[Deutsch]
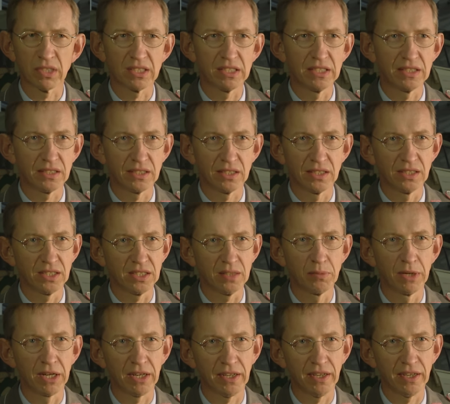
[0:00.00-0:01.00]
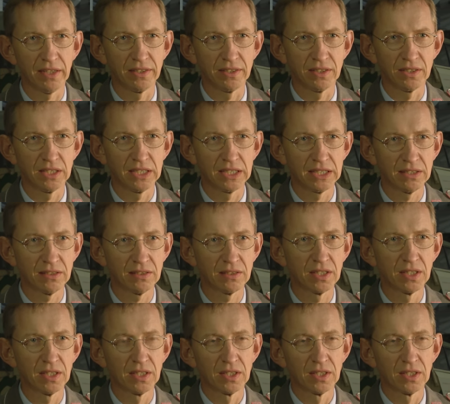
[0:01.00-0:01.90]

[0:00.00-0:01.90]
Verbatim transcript: Das ließ sich nicht immer realisieren.